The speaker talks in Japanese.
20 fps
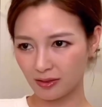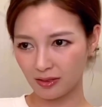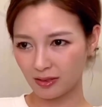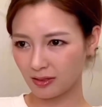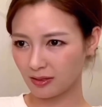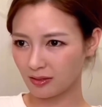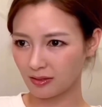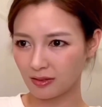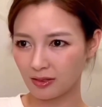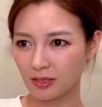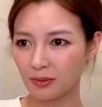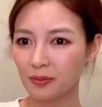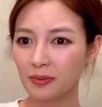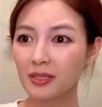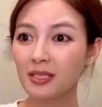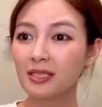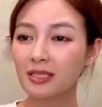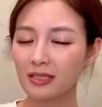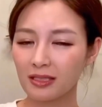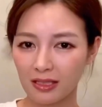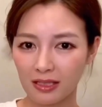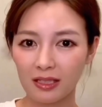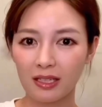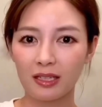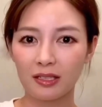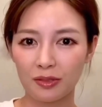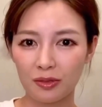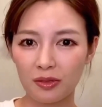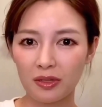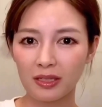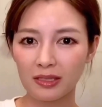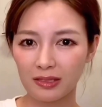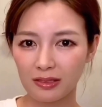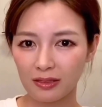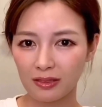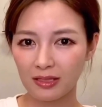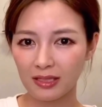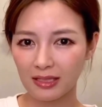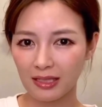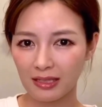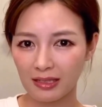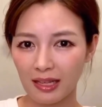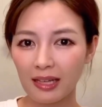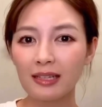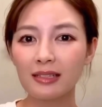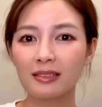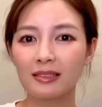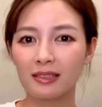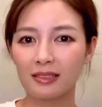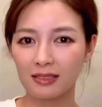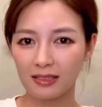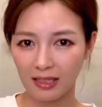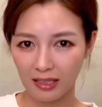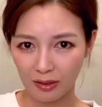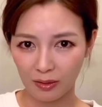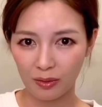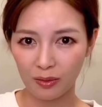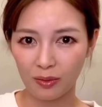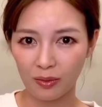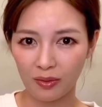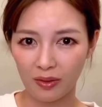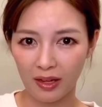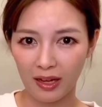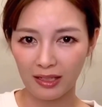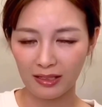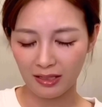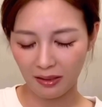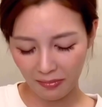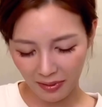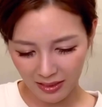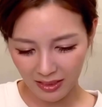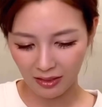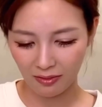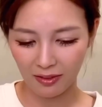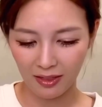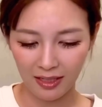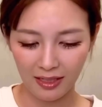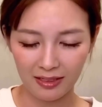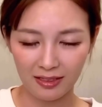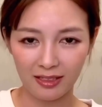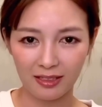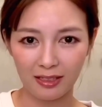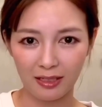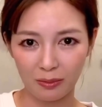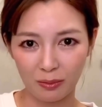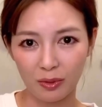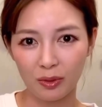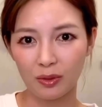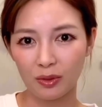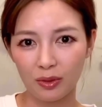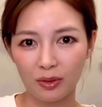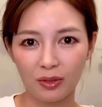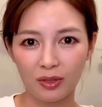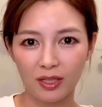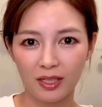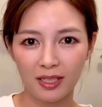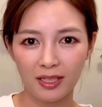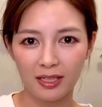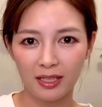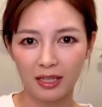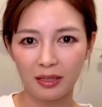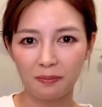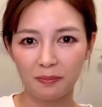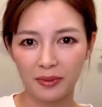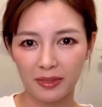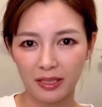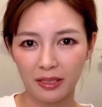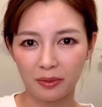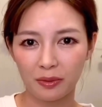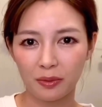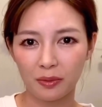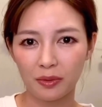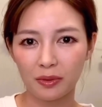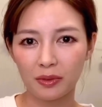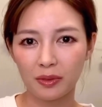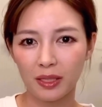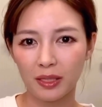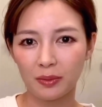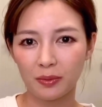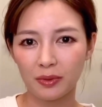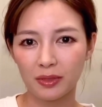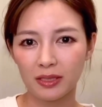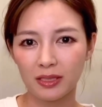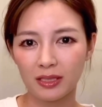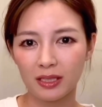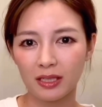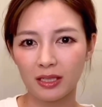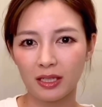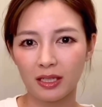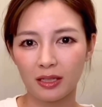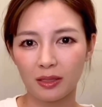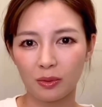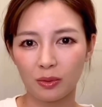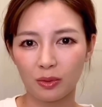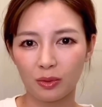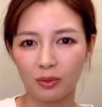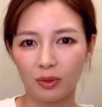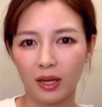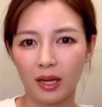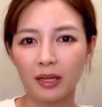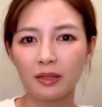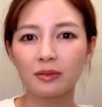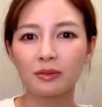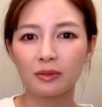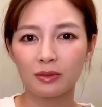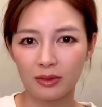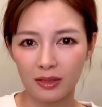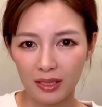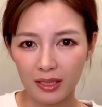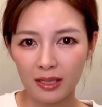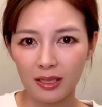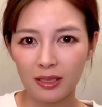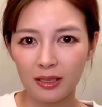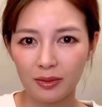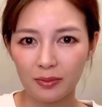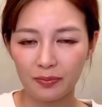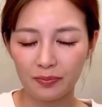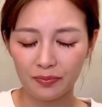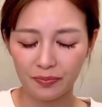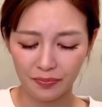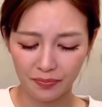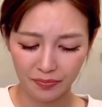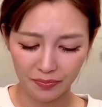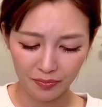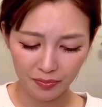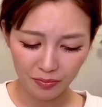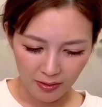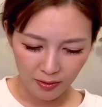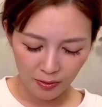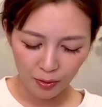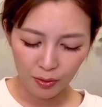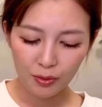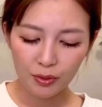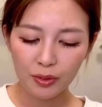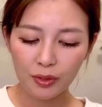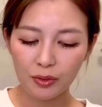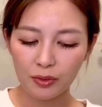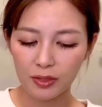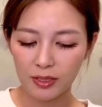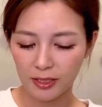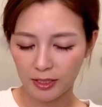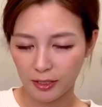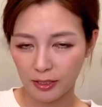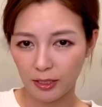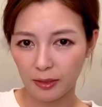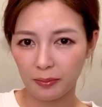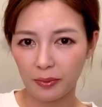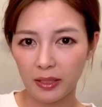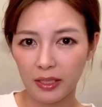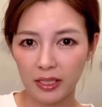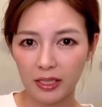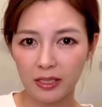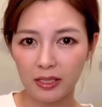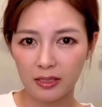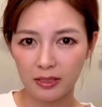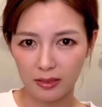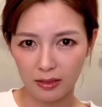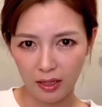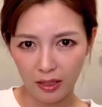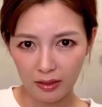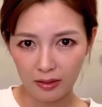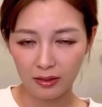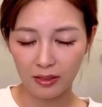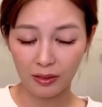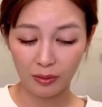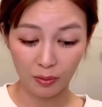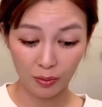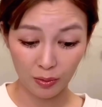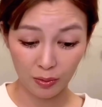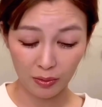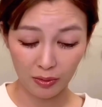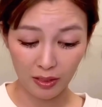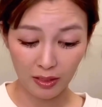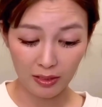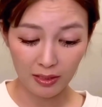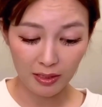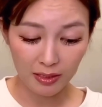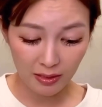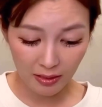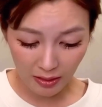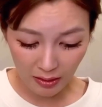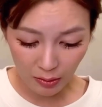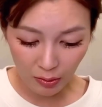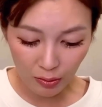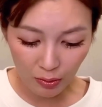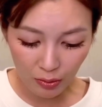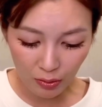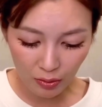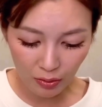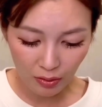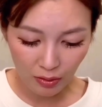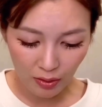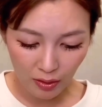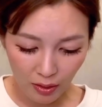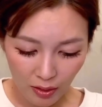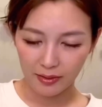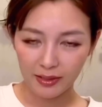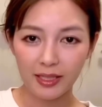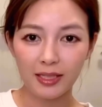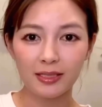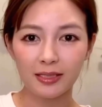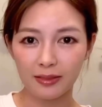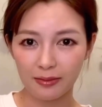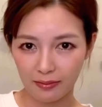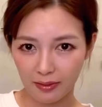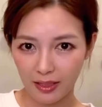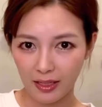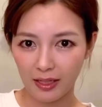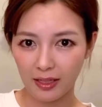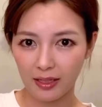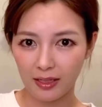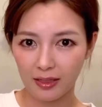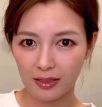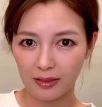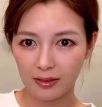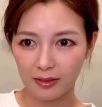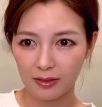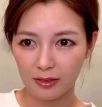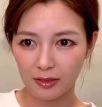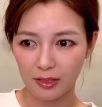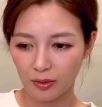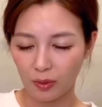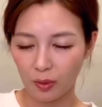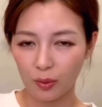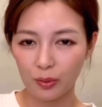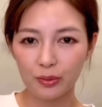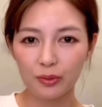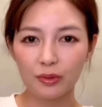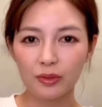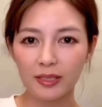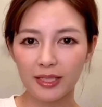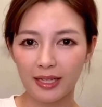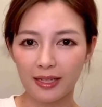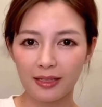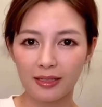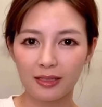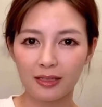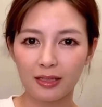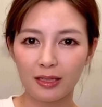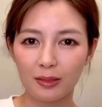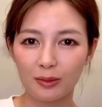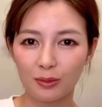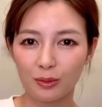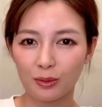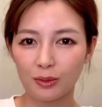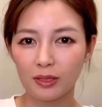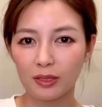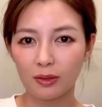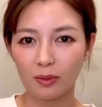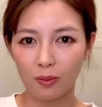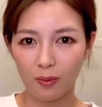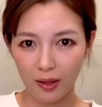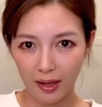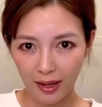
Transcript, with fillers: 自分自身でね消化するしかないんですけど、頭じゃ分かっててもやっぱね心が追いつかないってことはあるので、どのようにすればいいですかっていうことなんですけど、私はお風呂に入ってる時とか、